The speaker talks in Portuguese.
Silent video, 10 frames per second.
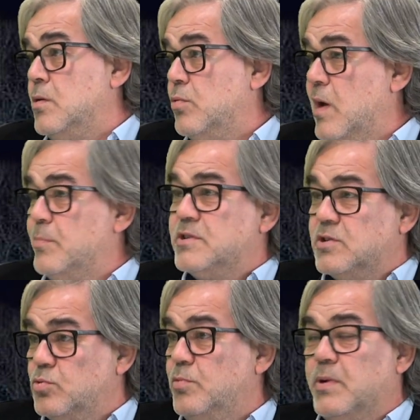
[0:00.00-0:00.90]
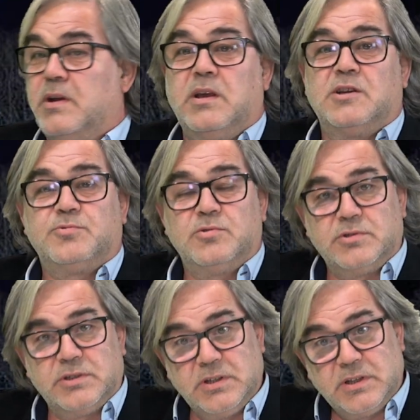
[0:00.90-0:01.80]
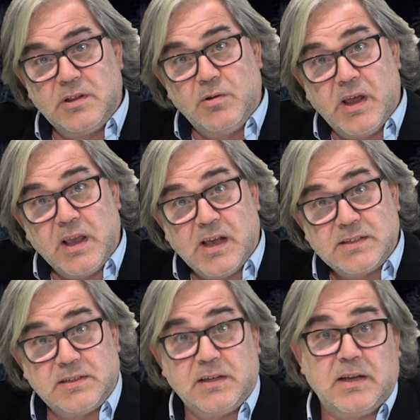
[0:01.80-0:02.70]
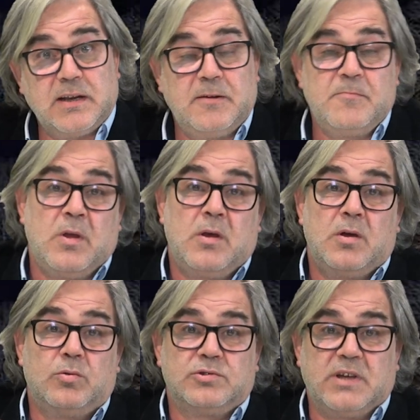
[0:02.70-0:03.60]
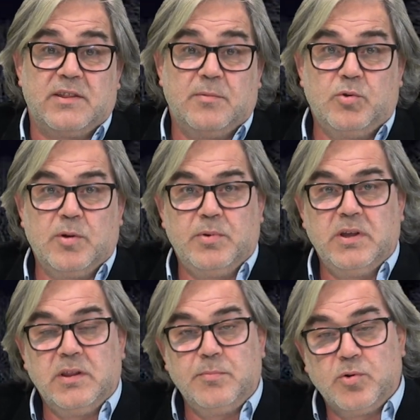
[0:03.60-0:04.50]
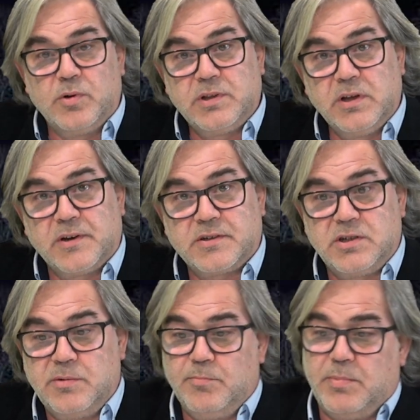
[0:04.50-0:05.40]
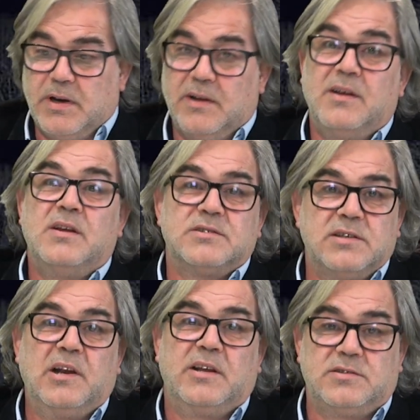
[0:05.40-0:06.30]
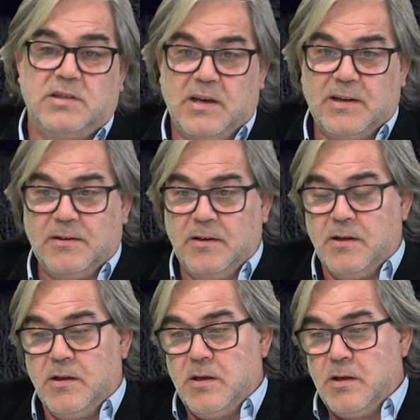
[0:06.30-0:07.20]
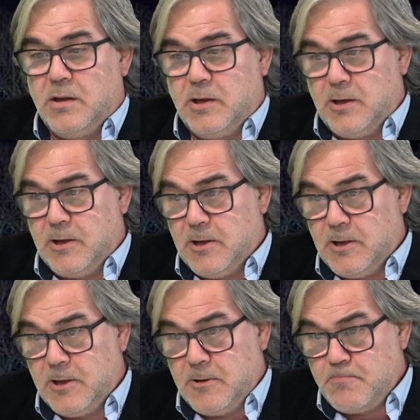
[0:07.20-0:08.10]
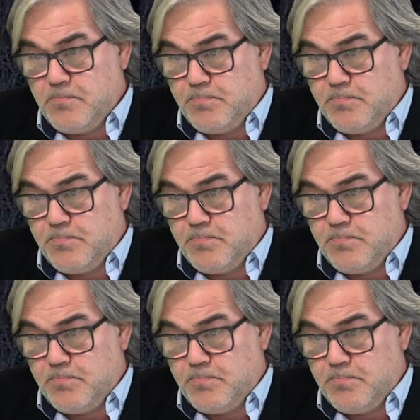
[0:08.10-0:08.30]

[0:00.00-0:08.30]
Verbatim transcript: O lápis azul, para que as pessoas entendam lá em casa, era usada por a PIDE e por o antigo regime para silenciar eh,